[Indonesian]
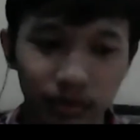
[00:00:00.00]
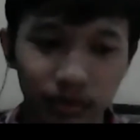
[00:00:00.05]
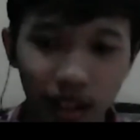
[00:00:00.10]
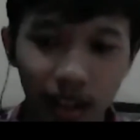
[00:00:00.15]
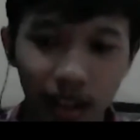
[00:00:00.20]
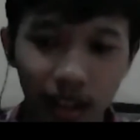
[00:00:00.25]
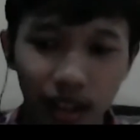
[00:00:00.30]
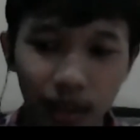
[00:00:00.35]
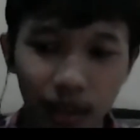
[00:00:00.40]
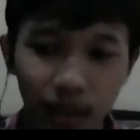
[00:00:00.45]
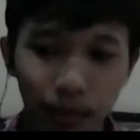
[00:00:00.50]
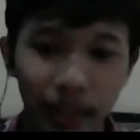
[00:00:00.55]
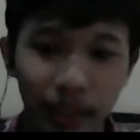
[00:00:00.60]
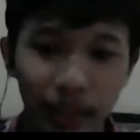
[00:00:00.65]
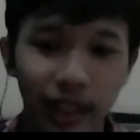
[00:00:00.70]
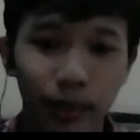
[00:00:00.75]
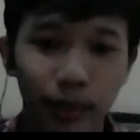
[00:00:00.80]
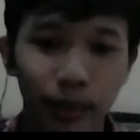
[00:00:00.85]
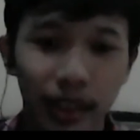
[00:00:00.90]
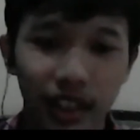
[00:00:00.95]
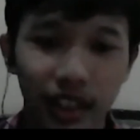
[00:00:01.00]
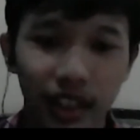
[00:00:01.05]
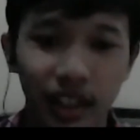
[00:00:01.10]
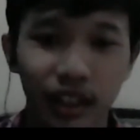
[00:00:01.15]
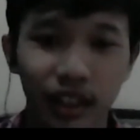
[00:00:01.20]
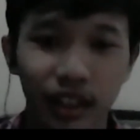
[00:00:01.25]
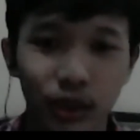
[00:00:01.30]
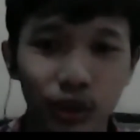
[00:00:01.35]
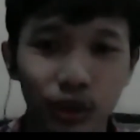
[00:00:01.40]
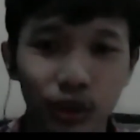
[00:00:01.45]
uh, eh, banyak
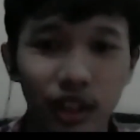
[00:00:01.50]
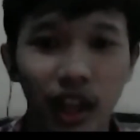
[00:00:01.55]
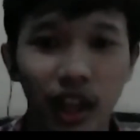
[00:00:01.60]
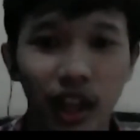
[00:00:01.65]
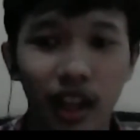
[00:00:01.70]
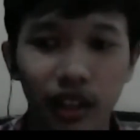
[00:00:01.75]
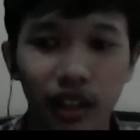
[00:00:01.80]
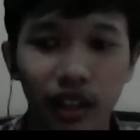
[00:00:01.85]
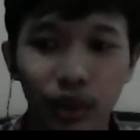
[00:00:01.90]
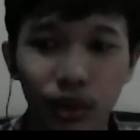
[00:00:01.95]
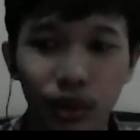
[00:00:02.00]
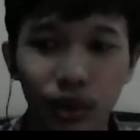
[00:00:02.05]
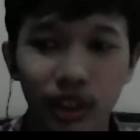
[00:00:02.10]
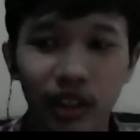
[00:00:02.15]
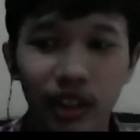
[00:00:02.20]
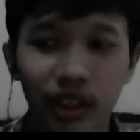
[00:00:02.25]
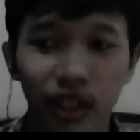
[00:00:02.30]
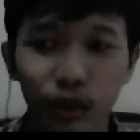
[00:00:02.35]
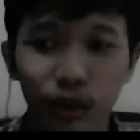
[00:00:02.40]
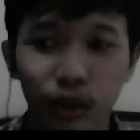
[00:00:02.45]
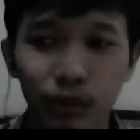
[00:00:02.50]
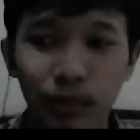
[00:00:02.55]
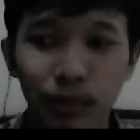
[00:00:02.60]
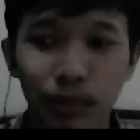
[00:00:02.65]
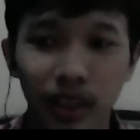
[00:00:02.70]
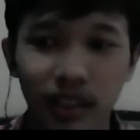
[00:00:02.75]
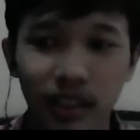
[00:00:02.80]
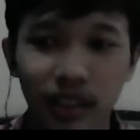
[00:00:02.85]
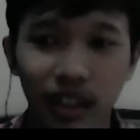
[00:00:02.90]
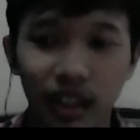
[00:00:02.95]
banyakkan jus atau kita itu
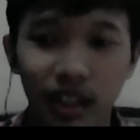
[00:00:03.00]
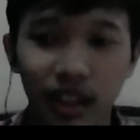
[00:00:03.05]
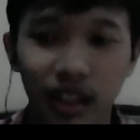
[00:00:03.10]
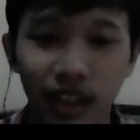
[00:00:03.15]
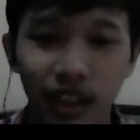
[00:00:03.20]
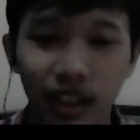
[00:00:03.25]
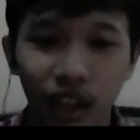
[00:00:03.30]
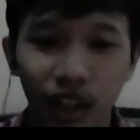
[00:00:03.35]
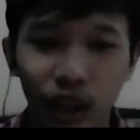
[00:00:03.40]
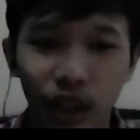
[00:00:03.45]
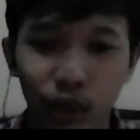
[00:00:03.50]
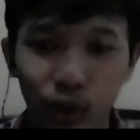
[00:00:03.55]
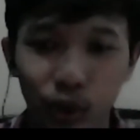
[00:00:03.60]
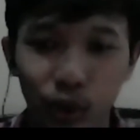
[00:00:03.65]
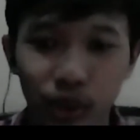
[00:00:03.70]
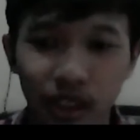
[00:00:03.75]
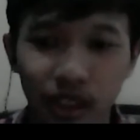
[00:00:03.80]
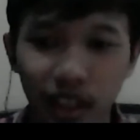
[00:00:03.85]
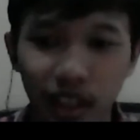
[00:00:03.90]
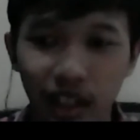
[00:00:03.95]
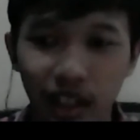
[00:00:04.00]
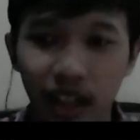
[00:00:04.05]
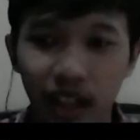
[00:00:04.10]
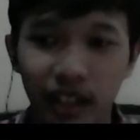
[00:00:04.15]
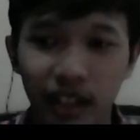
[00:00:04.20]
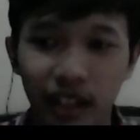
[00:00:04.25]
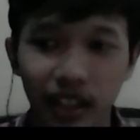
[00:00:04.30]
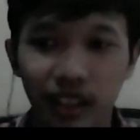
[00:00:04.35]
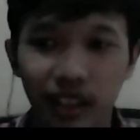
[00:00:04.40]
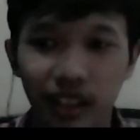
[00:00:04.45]
membaca tulus dari
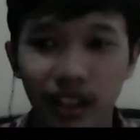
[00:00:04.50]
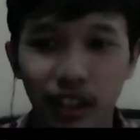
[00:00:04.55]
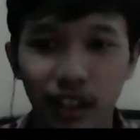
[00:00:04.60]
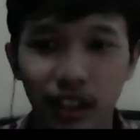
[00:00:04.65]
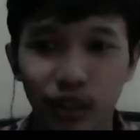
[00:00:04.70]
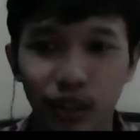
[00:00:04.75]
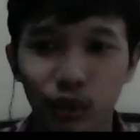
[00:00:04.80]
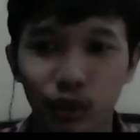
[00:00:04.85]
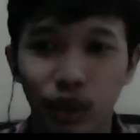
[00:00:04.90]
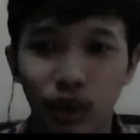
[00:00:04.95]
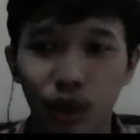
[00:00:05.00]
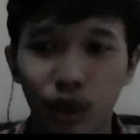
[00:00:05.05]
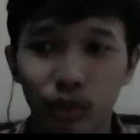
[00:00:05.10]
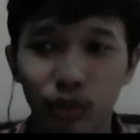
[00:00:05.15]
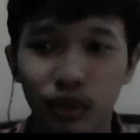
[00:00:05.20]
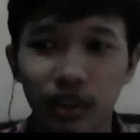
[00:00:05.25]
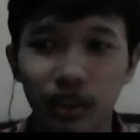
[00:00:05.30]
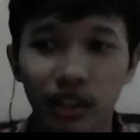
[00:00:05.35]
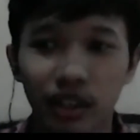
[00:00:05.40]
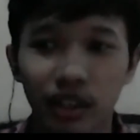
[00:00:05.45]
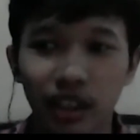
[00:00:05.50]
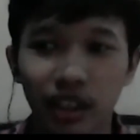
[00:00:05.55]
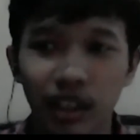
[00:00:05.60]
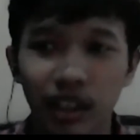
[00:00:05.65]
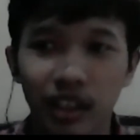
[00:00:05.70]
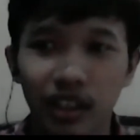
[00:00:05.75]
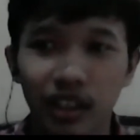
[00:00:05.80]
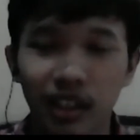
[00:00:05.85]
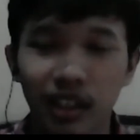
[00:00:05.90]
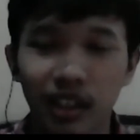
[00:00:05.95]
hati kita gitu walaupun
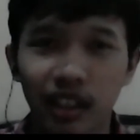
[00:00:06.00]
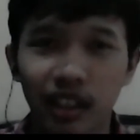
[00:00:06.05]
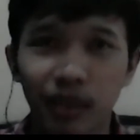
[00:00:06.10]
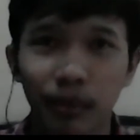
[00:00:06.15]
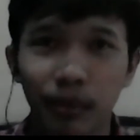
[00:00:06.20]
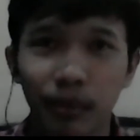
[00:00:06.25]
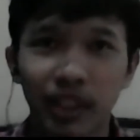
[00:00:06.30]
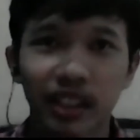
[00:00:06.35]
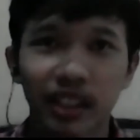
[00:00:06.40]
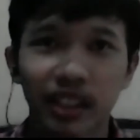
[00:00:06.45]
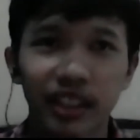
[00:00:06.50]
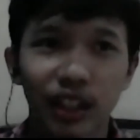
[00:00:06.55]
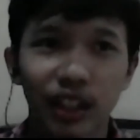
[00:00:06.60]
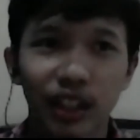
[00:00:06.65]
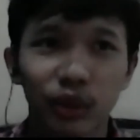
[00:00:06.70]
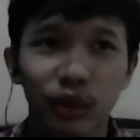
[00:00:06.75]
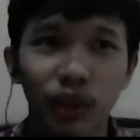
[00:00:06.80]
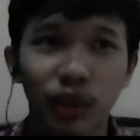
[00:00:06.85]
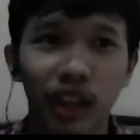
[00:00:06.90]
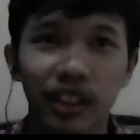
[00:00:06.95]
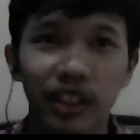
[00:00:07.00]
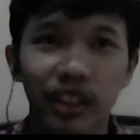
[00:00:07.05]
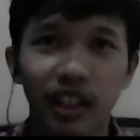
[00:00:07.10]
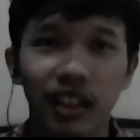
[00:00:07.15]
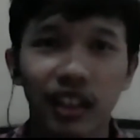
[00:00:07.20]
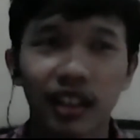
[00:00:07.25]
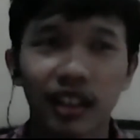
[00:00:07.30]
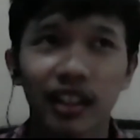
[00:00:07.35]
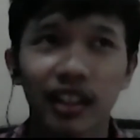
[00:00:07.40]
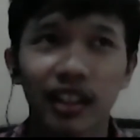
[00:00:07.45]
bacanya itu
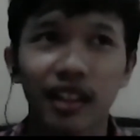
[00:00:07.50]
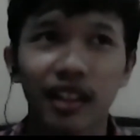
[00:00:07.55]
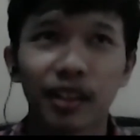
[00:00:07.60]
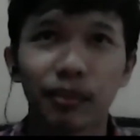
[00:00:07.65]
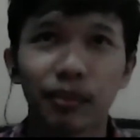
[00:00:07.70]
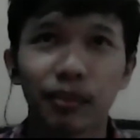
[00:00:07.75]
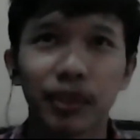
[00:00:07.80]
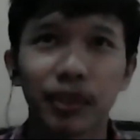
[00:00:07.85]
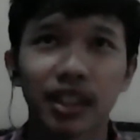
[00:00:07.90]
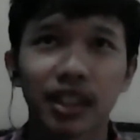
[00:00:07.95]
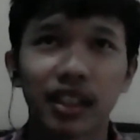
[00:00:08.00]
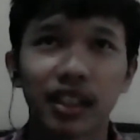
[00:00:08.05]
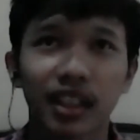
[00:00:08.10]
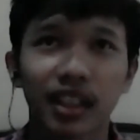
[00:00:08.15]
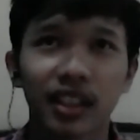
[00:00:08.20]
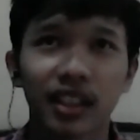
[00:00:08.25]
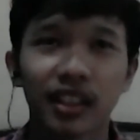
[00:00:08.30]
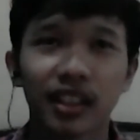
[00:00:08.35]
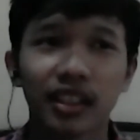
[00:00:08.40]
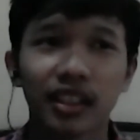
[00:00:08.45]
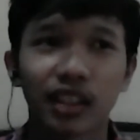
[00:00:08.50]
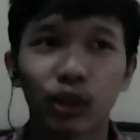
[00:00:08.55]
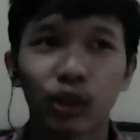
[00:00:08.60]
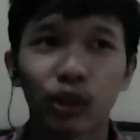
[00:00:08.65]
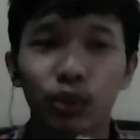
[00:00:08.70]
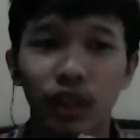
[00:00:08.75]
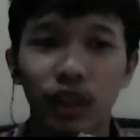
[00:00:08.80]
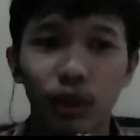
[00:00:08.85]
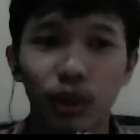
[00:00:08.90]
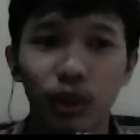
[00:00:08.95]
hanya misalnya di satu
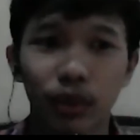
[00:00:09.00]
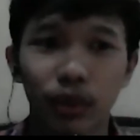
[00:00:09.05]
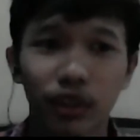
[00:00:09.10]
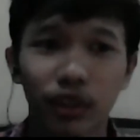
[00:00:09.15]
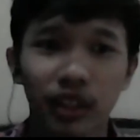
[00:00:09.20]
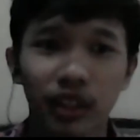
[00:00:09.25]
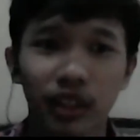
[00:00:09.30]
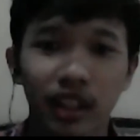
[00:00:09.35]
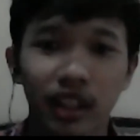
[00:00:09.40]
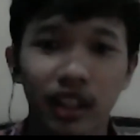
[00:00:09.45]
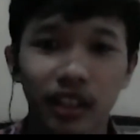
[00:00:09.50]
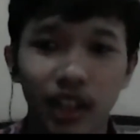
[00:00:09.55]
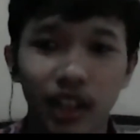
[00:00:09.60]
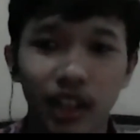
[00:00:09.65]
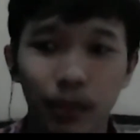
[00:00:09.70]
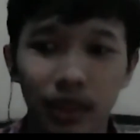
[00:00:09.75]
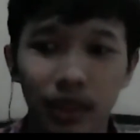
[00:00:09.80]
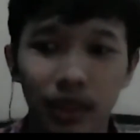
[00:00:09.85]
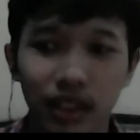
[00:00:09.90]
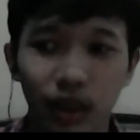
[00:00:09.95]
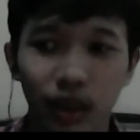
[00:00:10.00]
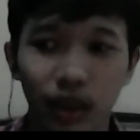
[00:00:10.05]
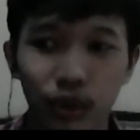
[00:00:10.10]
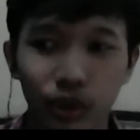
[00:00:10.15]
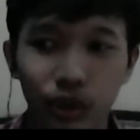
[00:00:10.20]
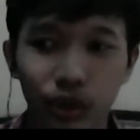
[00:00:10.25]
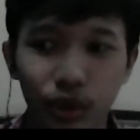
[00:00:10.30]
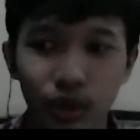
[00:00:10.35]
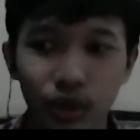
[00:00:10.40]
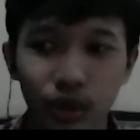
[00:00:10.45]
bulan Ramadan ini hanya dapat satu
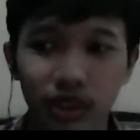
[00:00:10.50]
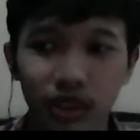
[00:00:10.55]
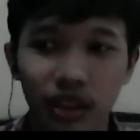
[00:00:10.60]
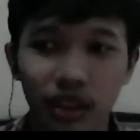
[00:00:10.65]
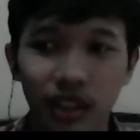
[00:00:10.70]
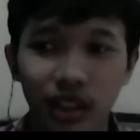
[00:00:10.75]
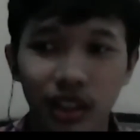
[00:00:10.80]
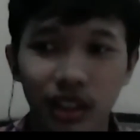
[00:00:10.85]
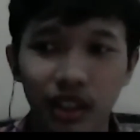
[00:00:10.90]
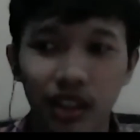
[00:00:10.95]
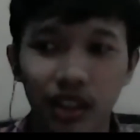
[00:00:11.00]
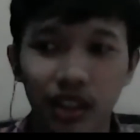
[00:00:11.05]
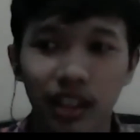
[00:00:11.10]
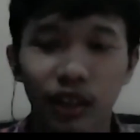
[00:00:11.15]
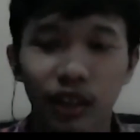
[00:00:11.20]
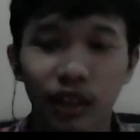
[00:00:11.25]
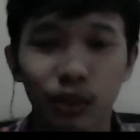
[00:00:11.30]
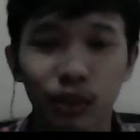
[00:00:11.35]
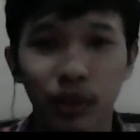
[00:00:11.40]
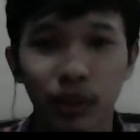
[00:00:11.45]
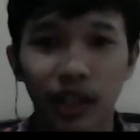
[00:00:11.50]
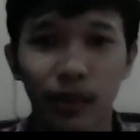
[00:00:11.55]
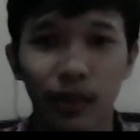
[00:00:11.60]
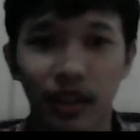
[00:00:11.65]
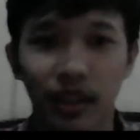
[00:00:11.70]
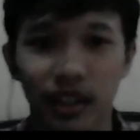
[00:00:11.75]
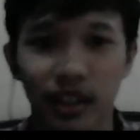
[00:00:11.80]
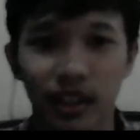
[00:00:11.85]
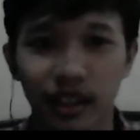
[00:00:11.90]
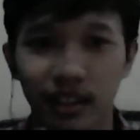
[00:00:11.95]
jus. Nah, itu
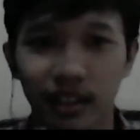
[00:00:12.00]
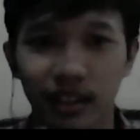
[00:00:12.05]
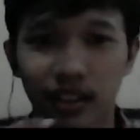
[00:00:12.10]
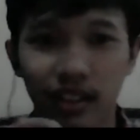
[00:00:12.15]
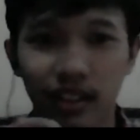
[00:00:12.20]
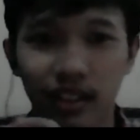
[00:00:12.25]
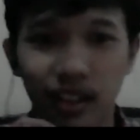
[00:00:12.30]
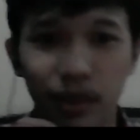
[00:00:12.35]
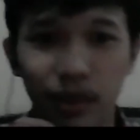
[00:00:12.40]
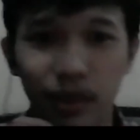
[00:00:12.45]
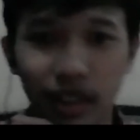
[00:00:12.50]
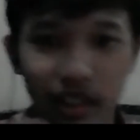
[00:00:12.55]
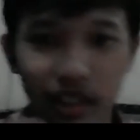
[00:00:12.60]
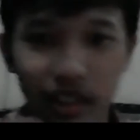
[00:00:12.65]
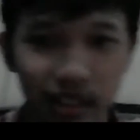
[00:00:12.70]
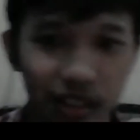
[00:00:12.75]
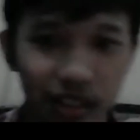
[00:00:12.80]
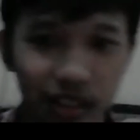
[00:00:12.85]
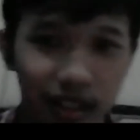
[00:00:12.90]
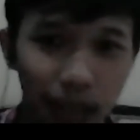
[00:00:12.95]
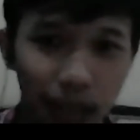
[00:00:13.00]
bagaimana? Terima kasih.